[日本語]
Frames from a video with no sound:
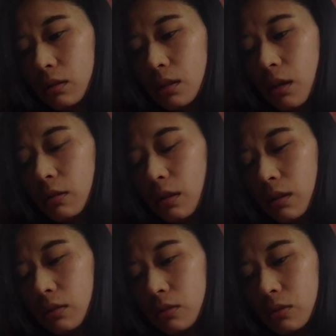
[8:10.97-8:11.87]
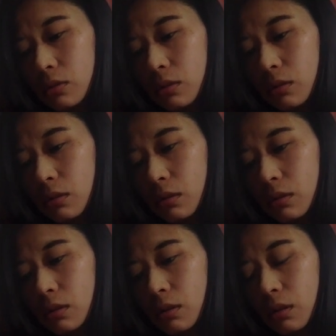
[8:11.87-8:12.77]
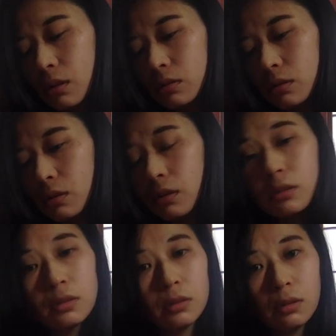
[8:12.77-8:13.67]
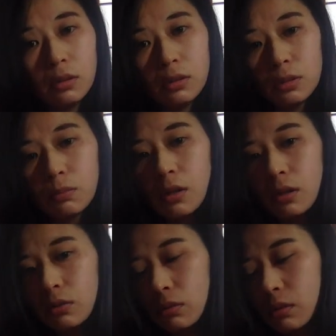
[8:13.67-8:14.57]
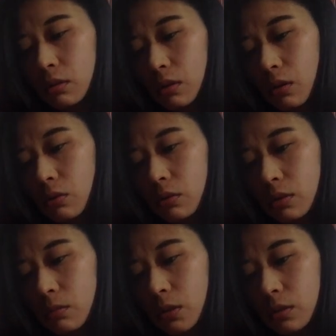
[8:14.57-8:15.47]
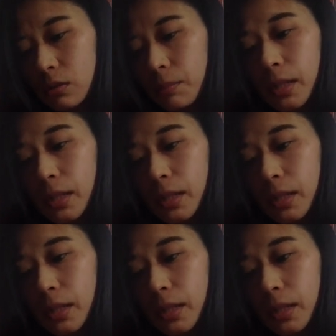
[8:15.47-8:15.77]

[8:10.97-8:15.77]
3ヶ月に、2ヶ月、3ヶ月に1回で1万円とか結構しますよね。